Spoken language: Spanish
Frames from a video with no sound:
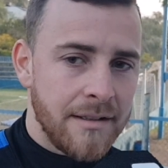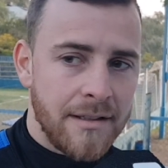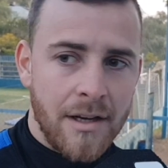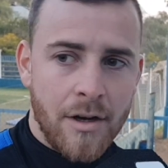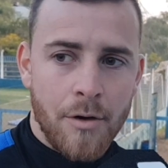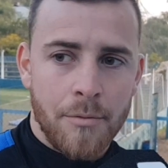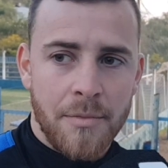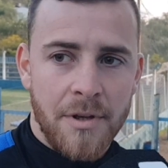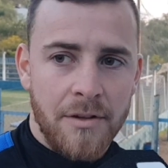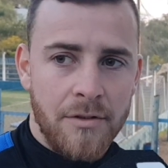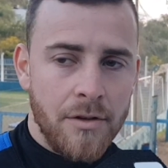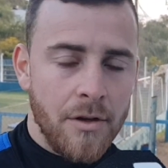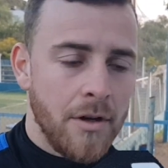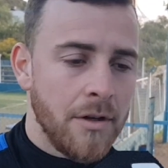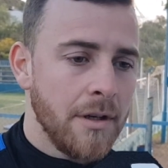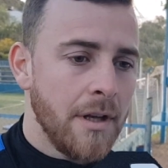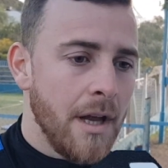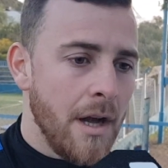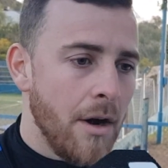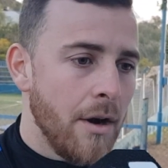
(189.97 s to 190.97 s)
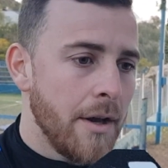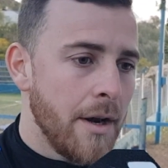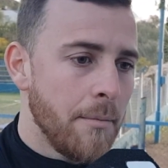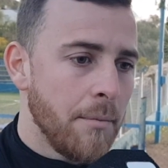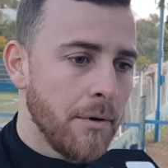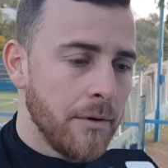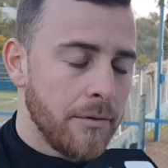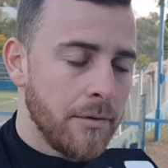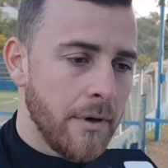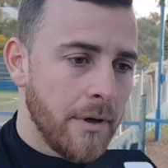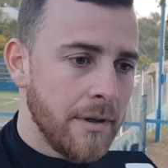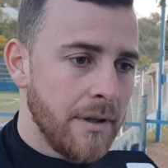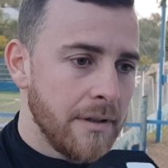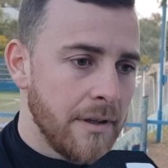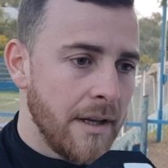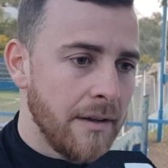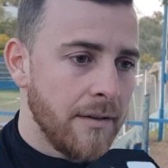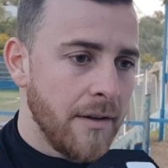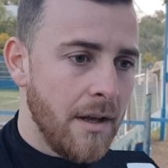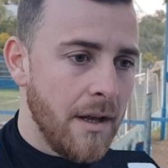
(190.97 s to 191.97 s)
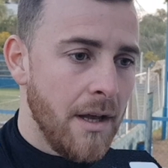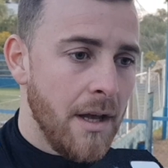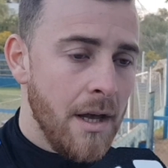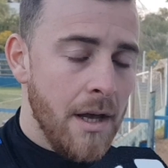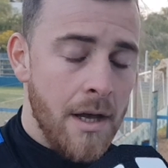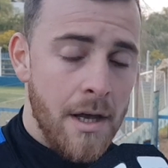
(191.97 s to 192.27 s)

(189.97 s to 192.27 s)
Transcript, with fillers: esta comisión, que ahora por suerte ya se,